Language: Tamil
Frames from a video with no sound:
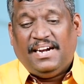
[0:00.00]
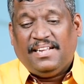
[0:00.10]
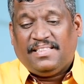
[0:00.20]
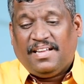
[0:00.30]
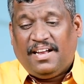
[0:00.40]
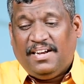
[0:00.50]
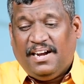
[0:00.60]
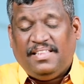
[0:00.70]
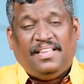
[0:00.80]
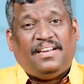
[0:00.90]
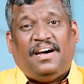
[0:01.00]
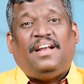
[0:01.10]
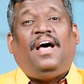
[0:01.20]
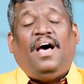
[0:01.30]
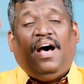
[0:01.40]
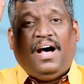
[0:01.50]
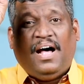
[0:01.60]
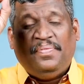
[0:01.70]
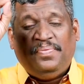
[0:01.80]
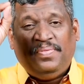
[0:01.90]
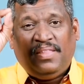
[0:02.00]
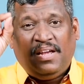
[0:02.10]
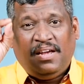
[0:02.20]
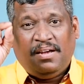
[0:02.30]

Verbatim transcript: எழுத்தால் எழுதினால் அந்த